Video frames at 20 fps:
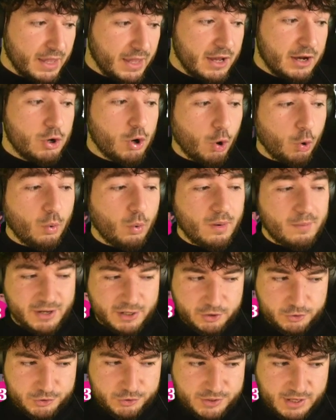Los jueves
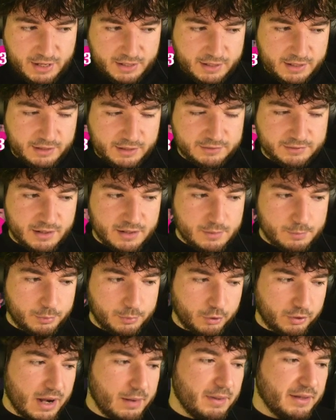rosas, que es el
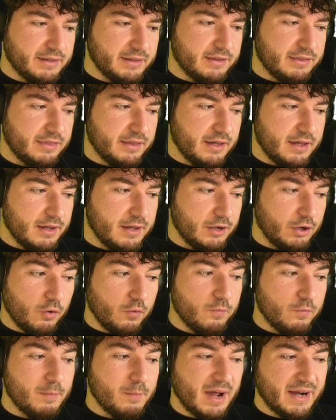programa, dice
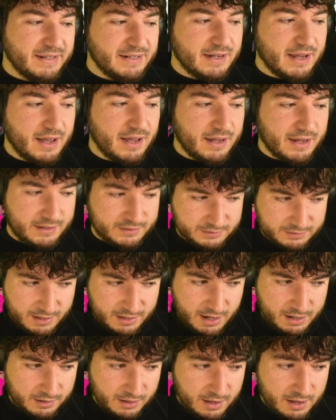con Marina
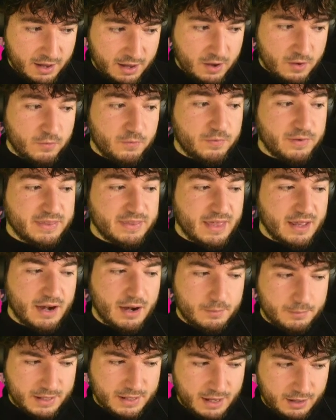Esnal. Fidel
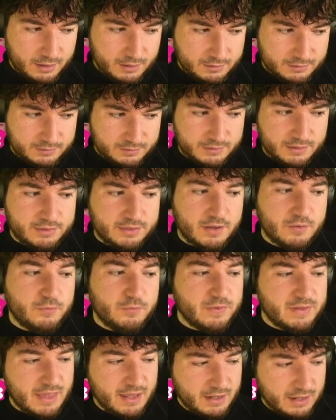Albiac, dice
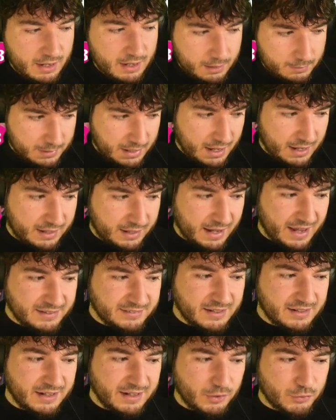Fidel Albiac, es
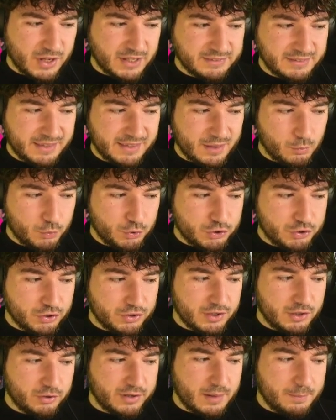el causante de mucho de
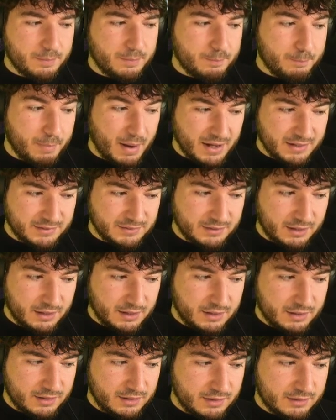lo que pasa,
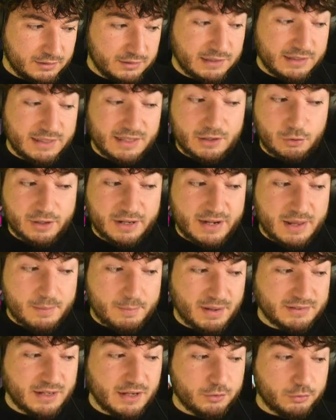de lo que le
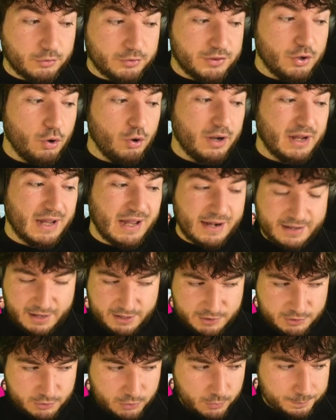pasa a Rocío
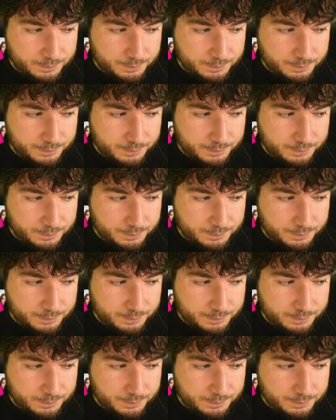Carrasco.